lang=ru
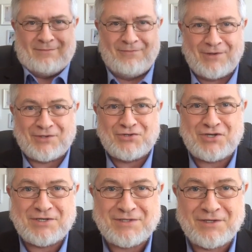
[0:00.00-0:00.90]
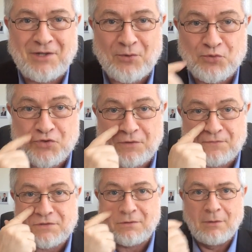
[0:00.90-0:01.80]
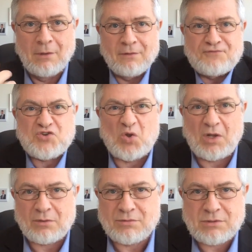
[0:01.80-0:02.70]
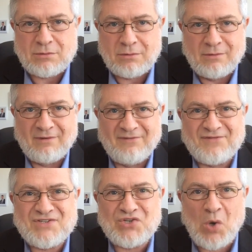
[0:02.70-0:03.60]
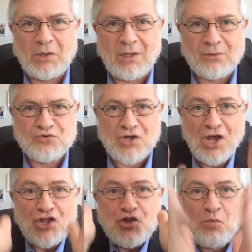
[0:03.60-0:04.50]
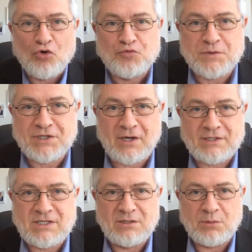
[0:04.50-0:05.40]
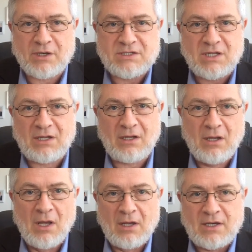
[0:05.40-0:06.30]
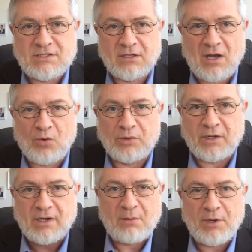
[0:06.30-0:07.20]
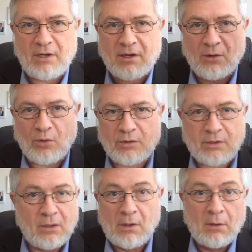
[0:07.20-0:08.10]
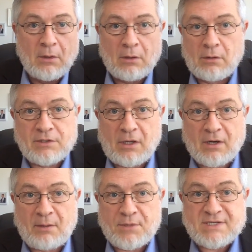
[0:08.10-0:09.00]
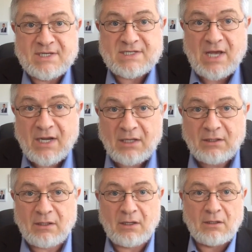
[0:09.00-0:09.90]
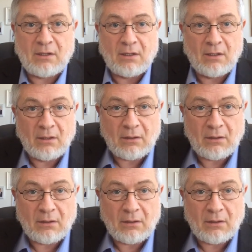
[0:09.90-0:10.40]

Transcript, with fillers: в этой части нарушено все, все нарушено. Все нарушено. Не может быть картины мироздания, если какой-то Рэби или какой-то Рэби из Назарета или